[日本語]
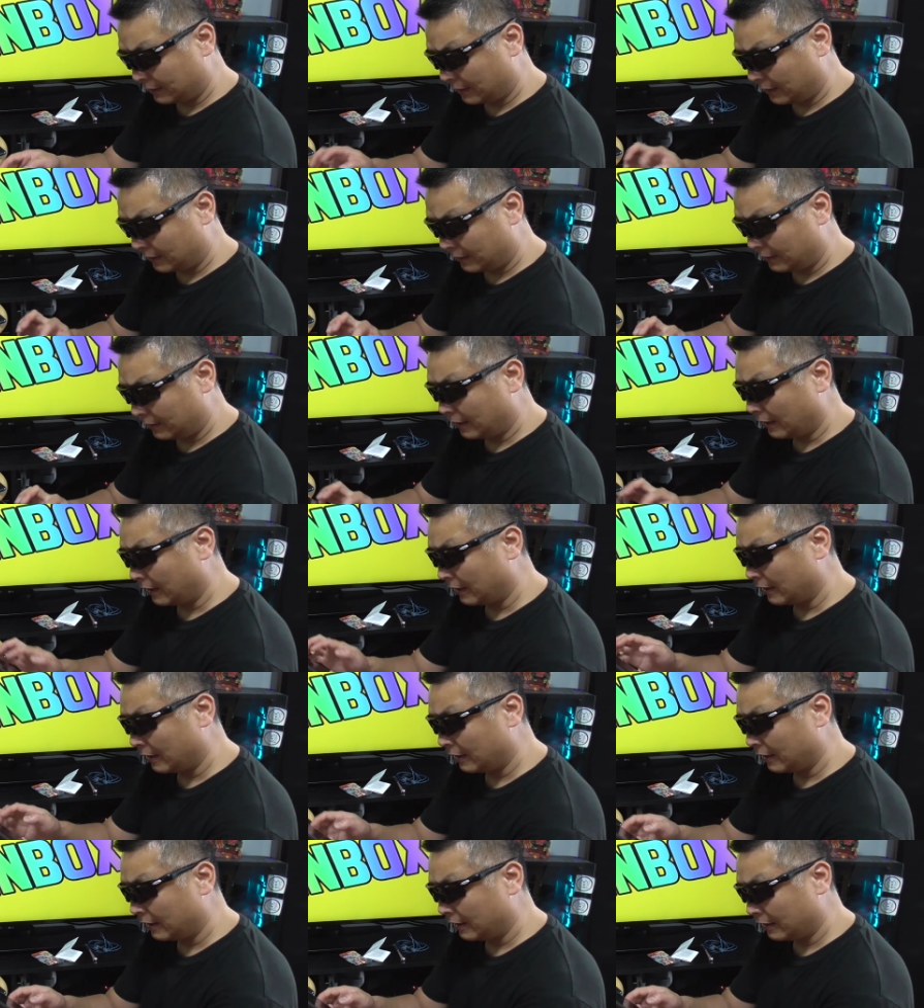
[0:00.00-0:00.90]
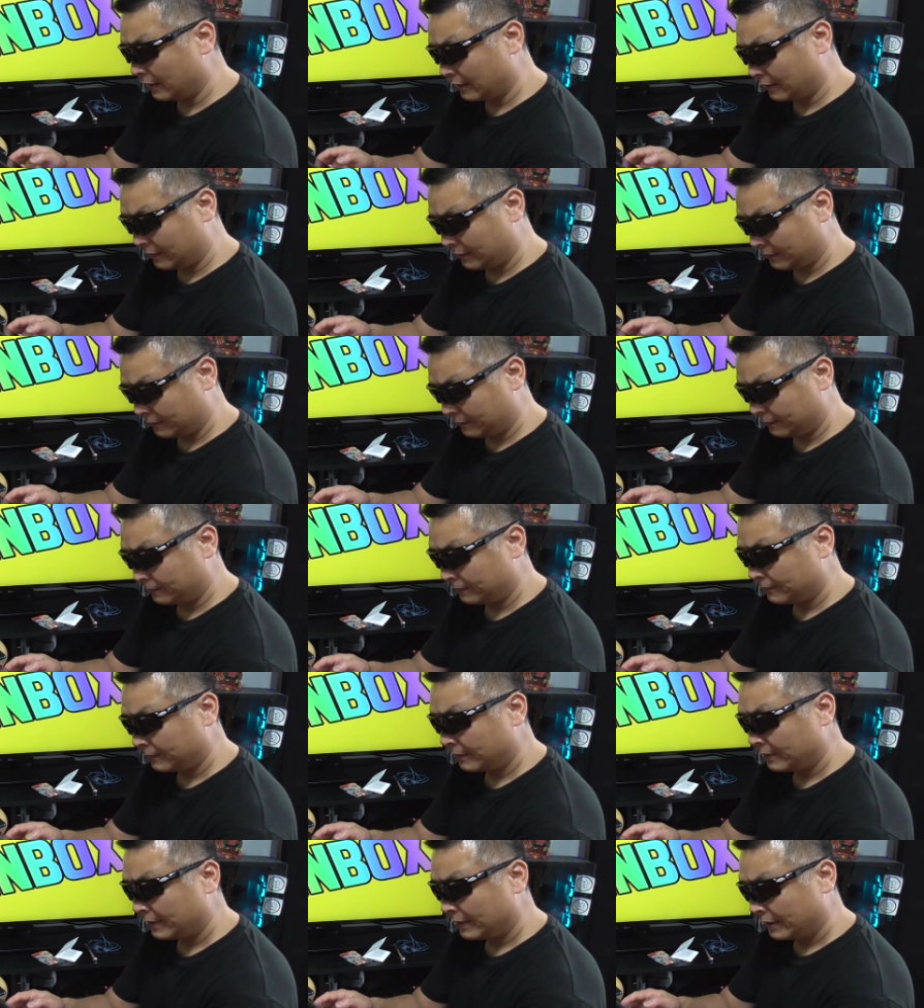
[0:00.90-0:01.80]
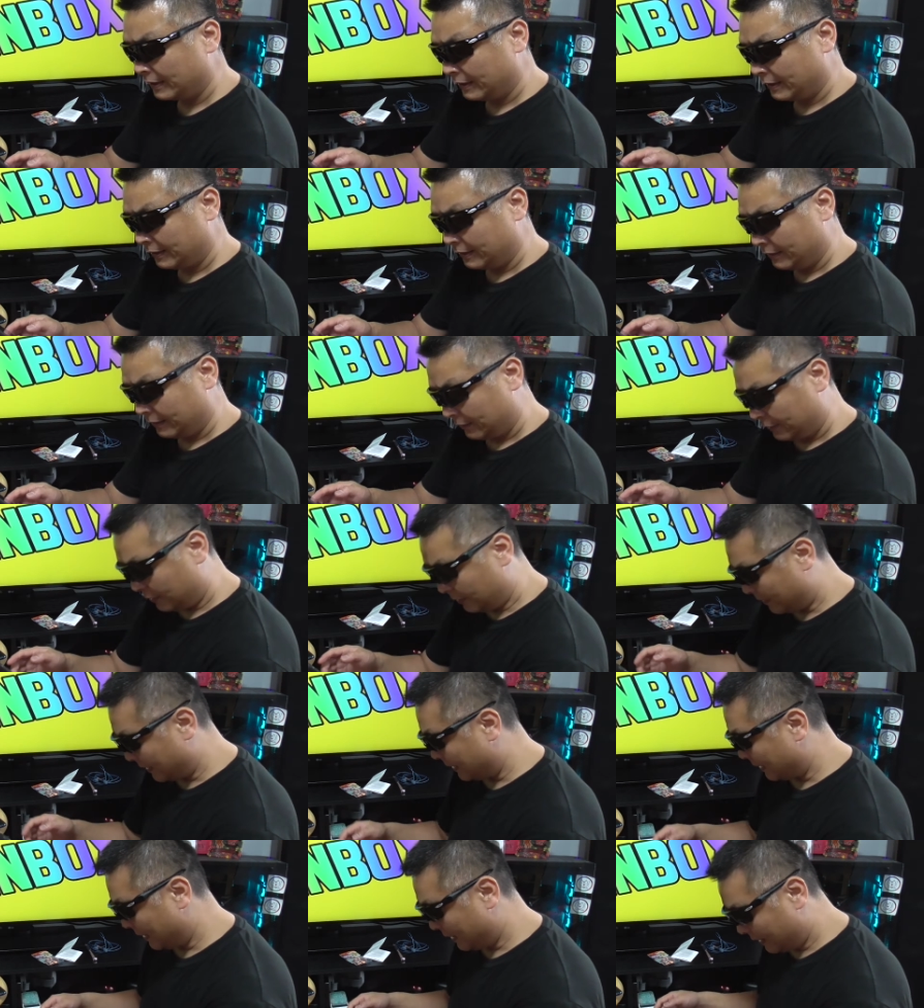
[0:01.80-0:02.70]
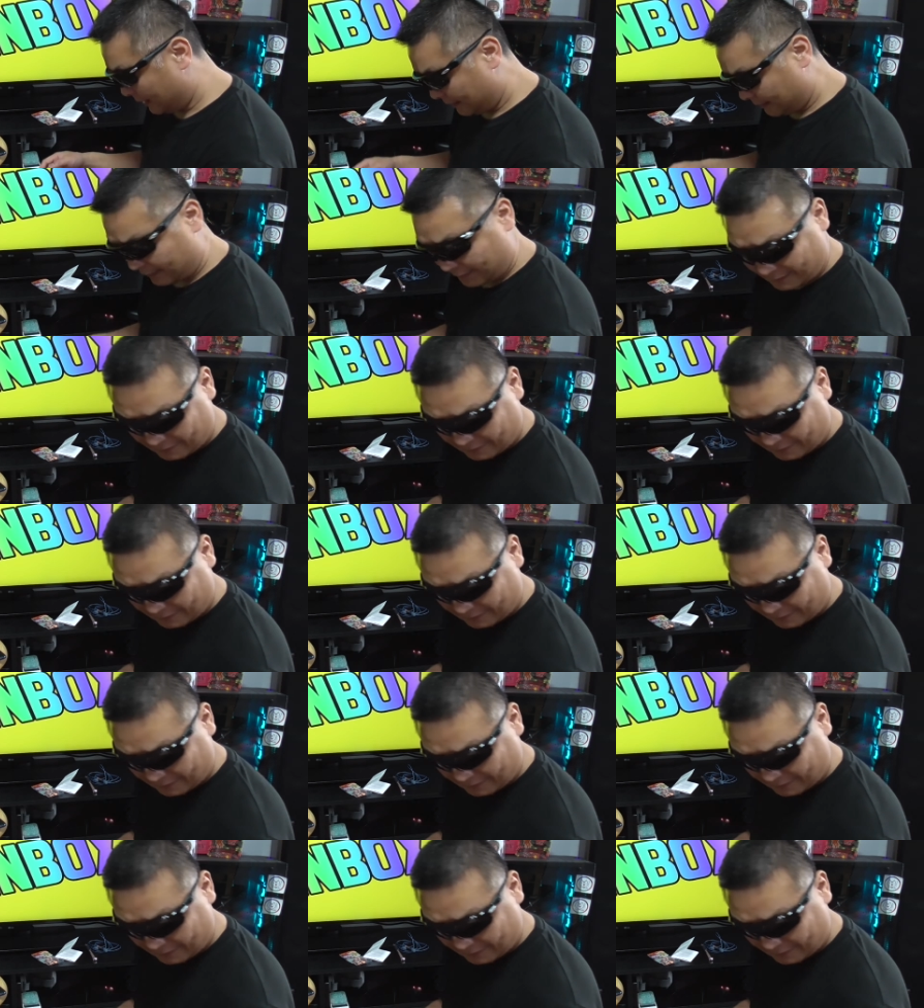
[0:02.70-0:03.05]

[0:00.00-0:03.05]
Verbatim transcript: 違ったかなちょっと待って